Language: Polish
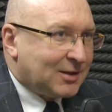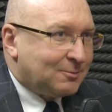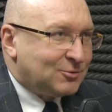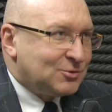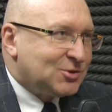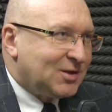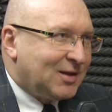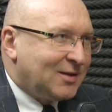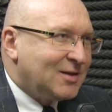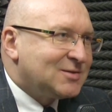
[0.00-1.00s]
tak, bo dzisiaj
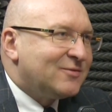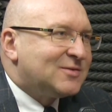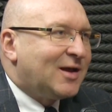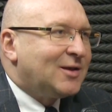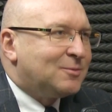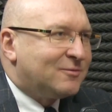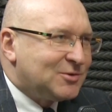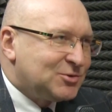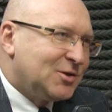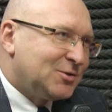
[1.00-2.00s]
ja nie jestem w stanie
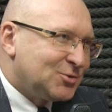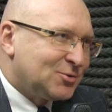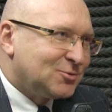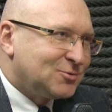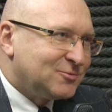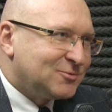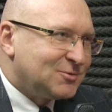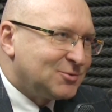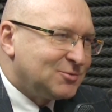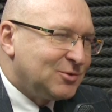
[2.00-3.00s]
powiedzieć, ile tych środków
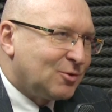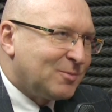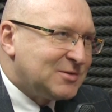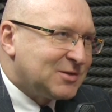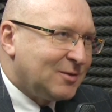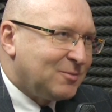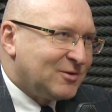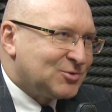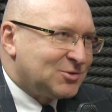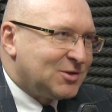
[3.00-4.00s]
z Unii Europejskiej,
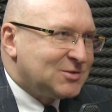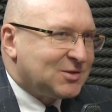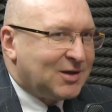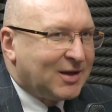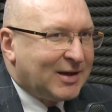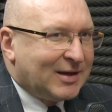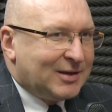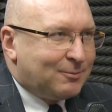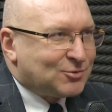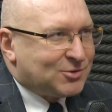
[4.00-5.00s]
powiat szczeciński
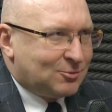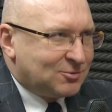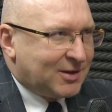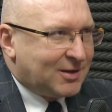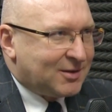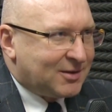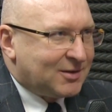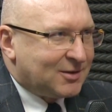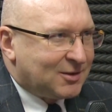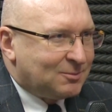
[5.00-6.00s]
i poszczególne
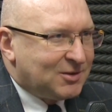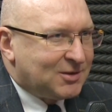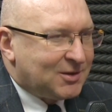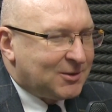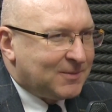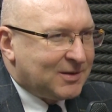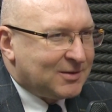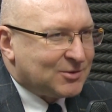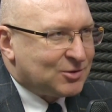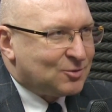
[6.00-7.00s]
e, gminy
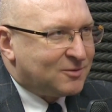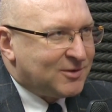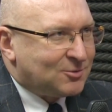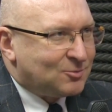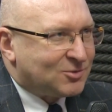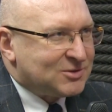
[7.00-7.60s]
e, naszego powiatu